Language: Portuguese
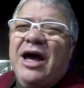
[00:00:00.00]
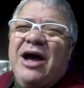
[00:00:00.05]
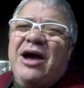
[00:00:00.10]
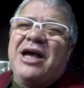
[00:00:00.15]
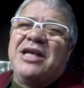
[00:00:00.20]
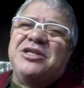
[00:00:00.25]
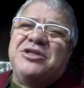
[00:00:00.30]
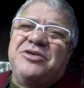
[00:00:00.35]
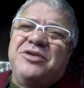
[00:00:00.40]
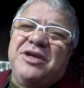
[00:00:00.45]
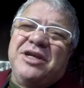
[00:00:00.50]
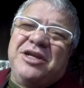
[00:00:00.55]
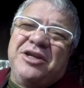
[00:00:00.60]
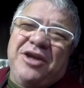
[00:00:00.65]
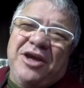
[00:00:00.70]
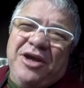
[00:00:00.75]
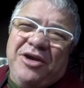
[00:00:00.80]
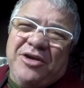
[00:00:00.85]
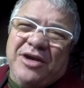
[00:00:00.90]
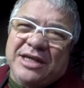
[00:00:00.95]
ah, as coisas que
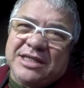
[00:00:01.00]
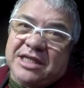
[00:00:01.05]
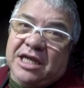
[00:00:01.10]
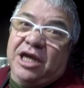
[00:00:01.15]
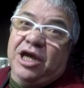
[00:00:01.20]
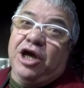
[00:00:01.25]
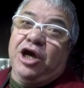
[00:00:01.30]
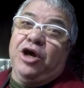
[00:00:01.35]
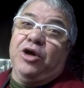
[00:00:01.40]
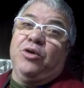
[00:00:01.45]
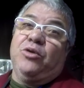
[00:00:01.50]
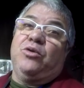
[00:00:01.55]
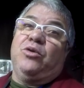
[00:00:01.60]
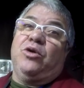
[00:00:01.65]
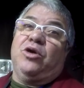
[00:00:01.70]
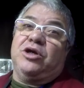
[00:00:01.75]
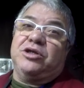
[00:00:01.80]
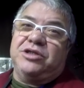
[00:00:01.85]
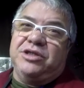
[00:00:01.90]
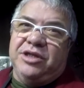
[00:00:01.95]
nós gostamos. Eu
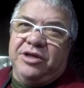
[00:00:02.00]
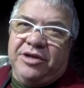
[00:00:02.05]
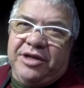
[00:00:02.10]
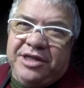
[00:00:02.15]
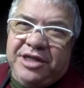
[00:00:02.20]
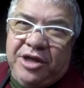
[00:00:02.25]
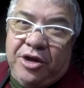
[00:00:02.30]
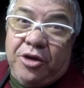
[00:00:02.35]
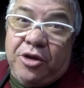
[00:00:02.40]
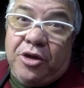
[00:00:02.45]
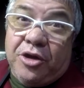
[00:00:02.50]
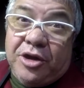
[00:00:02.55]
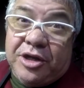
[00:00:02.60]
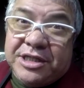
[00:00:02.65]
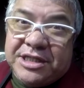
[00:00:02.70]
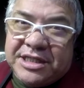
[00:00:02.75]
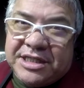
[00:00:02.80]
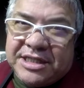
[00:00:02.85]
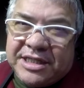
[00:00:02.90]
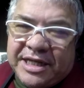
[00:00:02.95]
gosto, negócio de
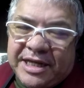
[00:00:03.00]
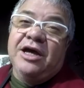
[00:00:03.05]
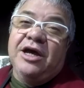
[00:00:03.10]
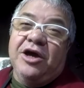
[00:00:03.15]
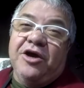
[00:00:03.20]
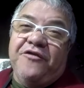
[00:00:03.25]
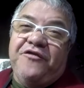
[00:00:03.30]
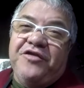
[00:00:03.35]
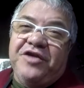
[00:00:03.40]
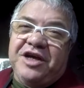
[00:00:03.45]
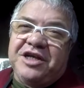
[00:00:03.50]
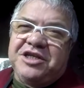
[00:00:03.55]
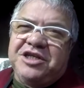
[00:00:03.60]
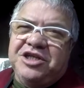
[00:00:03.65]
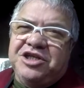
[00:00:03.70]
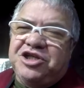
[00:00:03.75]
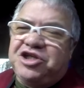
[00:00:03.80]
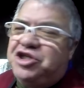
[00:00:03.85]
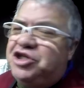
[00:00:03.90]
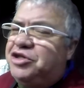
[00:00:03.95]
roça. Eu fico
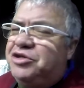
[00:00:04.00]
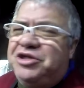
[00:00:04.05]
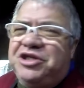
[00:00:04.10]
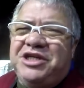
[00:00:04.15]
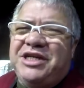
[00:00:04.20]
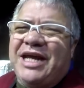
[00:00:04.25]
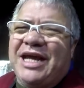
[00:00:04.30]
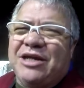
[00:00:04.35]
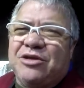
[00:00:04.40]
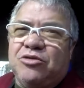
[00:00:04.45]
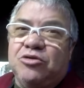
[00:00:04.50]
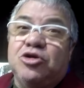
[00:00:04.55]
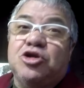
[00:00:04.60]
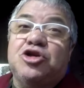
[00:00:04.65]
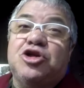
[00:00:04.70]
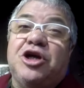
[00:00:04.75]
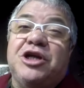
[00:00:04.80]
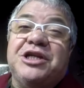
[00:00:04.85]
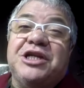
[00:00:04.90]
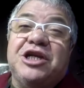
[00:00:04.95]
assistindo direto,
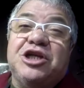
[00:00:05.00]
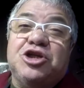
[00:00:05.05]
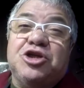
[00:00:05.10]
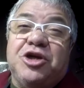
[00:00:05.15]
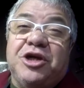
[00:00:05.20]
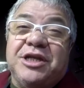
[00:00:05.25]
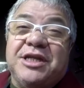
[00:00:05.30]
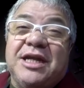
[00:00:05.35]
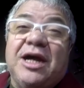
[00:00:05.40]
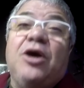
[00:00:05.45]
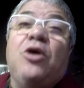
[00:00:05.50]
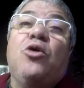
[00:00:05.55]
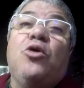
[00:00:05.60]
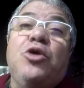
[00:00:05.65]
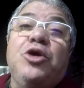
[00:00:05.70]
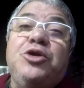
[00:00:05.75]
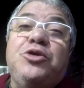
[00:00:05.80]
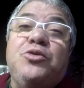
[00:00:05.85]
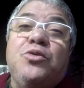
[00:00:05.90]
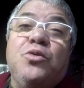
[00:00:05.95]

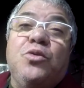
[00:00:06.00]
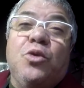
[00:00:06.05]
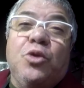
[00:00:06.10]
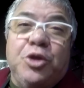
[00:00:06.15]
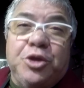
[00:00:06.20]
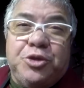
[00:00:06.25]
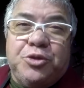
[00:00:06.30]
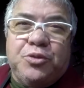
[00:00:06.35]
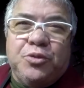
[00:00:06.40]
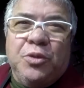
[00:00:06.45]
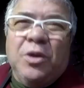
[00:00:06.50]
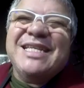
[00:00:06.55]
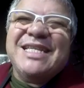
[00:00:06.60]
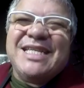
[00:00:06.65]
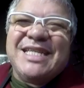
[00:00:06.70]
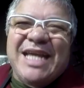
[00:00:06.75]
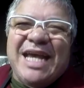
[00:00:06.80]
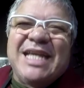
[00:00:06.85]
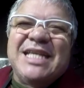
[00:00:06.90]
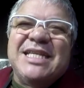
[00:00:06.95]
JJ88.
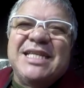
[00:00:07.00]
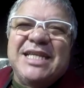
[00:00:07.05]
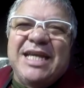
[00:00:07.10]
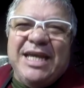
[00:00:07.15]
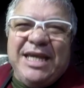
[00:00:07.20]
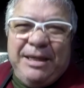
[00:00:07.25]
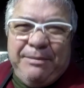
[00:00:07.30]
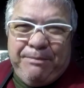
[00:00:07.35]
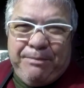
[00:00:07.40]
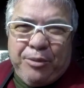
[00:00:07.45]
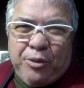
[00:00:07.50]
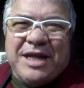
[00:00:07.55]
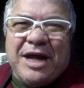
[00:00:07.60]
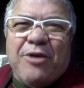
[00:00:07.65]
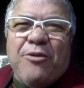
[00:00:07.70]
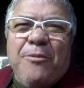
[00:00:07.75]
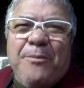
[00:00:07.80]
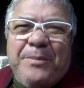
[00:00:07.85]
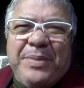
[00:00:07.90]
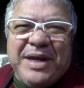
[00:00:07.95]
Cessa aí, pô. Tá
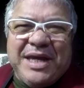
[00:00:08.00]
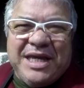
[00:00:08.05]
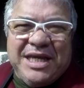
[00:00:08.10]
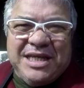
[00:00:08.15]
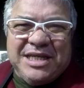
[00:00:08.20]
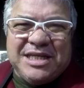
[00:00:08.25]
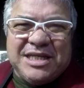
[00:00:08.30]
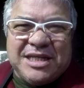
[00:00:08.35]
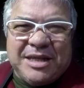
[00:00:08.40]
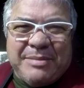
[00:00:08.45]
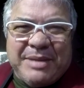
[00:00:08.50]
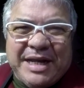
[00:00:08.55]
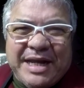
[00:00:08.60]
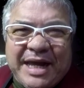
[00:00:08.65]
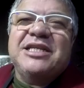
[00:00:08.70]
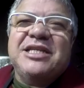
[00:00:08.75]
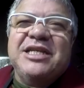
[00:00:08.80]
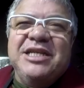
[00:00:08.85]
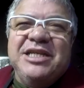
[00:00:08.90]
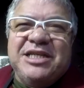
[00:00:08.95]
com preguiça,
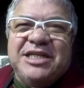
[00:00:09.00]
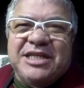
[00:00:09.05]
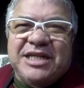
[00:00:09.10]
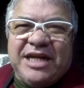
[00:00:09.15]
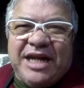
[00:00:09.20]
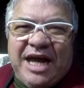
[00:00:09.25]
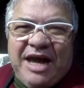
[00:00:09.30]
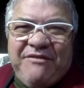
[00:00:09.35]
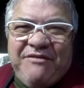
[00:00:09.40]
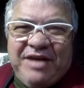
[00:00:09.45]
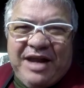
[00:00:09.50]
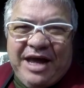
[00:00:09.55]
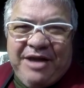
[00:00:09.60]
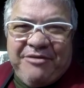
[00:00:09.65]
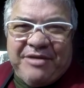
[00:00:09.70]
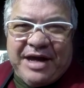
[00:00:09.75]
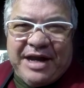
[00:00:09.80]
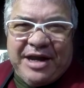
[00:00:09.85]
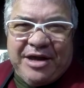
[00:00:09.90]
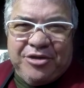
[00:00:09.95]
mané? Se inscreve lá
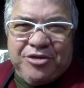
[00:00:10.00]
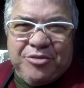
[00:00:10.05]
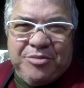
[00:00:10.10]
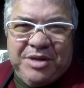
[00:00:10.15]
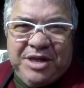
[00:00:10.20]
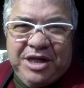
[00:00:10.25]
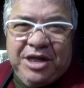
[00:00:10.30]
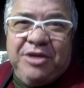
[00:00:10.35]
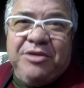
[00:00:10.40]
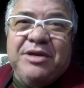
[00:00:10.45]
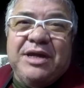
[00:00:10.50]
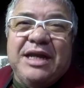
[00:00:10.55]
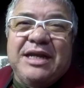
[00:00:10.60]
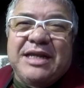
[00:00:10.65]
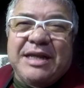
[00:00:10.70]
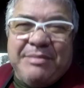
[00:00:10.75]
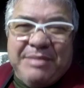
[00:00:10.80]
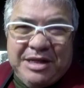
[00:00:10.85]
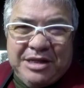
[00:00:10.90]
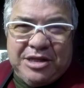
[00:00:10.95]
no canal do menino, que ele
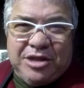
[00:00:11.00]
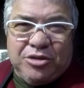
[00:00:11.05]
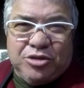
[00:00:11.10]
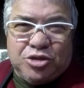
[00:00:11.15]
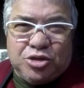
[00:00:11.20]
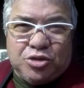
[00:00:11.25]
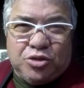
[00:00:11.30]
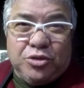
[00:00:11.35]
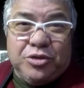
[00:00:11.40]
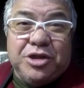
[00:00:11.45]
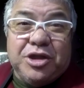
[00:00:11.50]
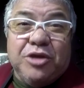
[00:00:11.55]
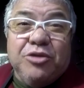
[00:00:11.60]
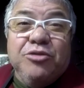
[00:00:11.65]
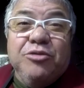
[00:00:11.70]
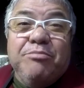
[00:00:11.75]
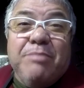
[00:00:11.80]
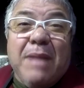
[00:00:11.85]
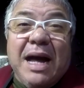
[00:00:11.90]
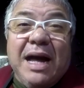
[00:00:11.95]
também tem uns
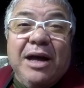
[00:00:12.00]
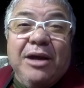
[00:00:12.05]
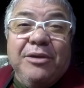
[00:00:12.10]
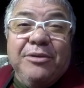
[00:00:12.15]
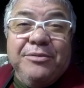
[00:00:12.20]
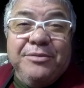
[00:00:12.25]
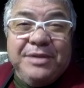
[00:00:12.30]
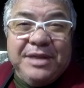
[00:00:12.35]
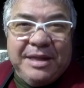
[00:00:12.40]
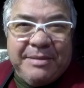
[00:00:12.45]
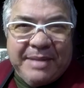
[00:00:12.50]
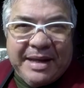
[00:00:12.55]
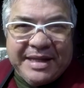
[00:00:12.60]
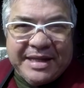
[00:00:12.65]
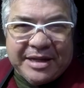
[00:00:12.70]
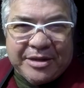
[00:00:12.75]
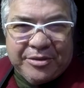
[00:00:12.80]
conteúdos bons demais da